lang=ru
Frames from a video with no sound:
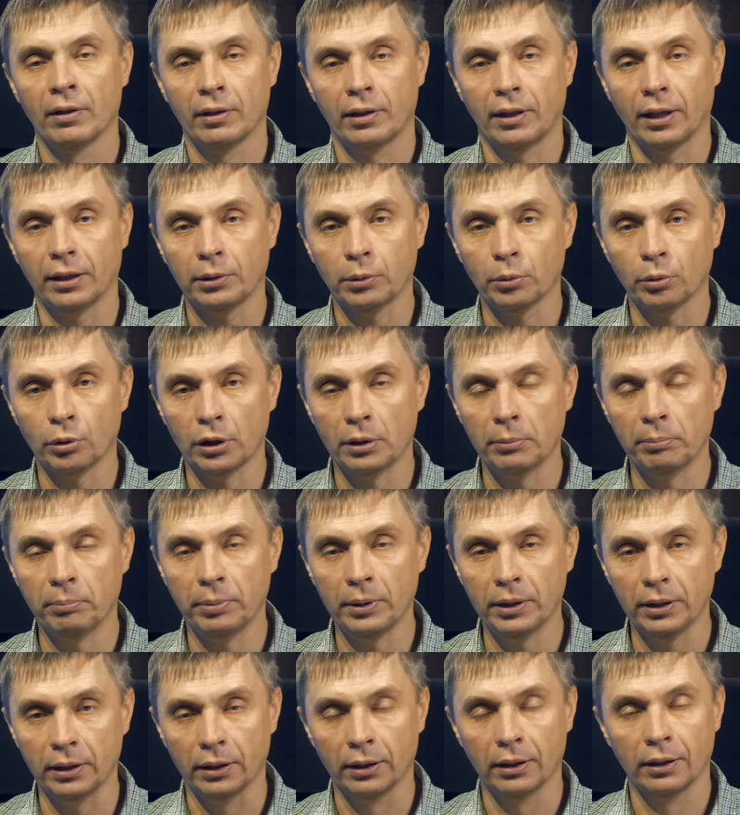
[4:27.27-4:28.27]
которая
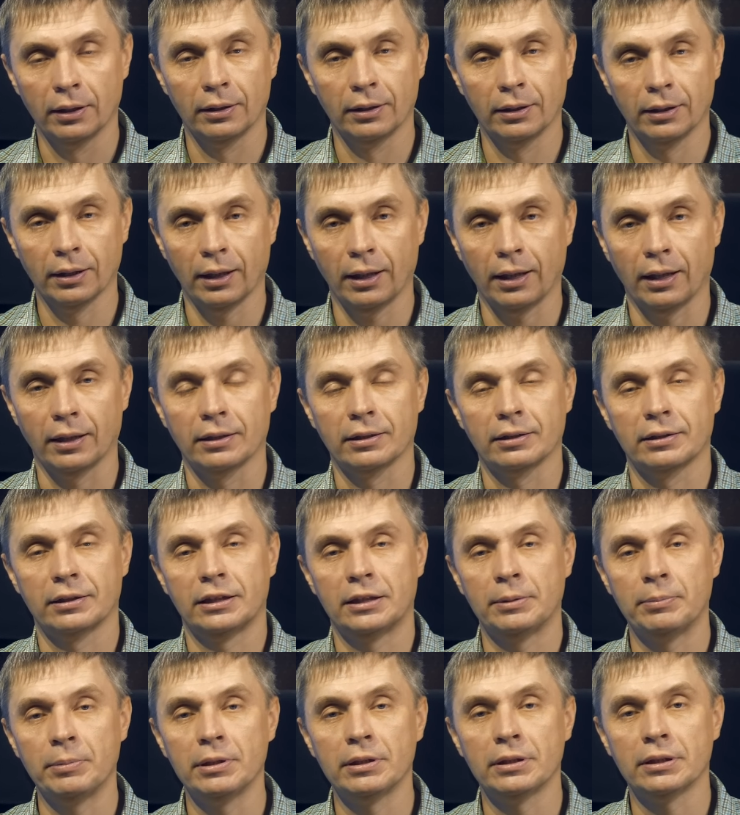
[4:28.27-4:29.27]
бы на
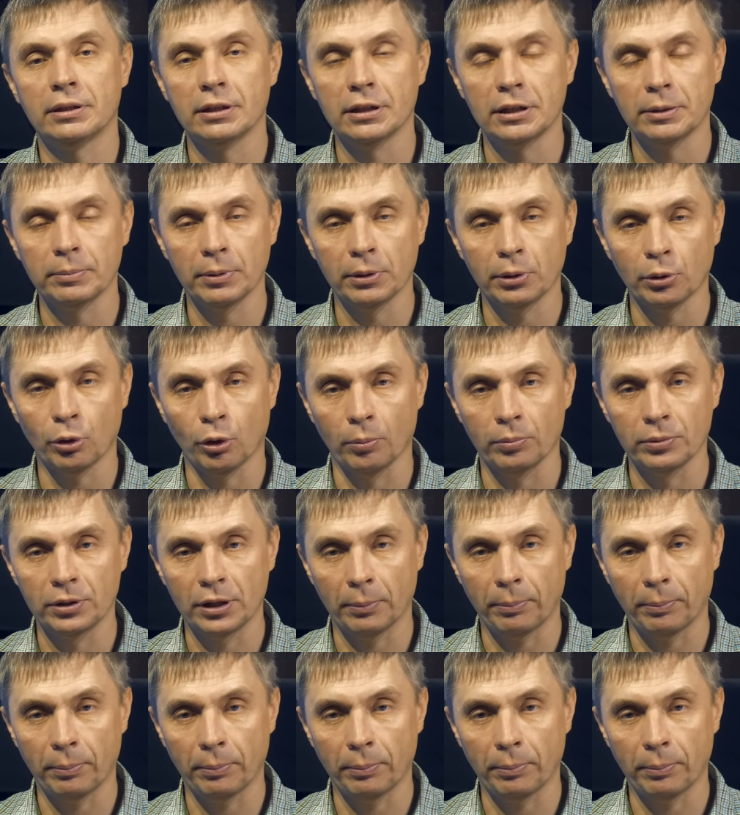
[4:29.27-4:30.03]
70-сантиметровом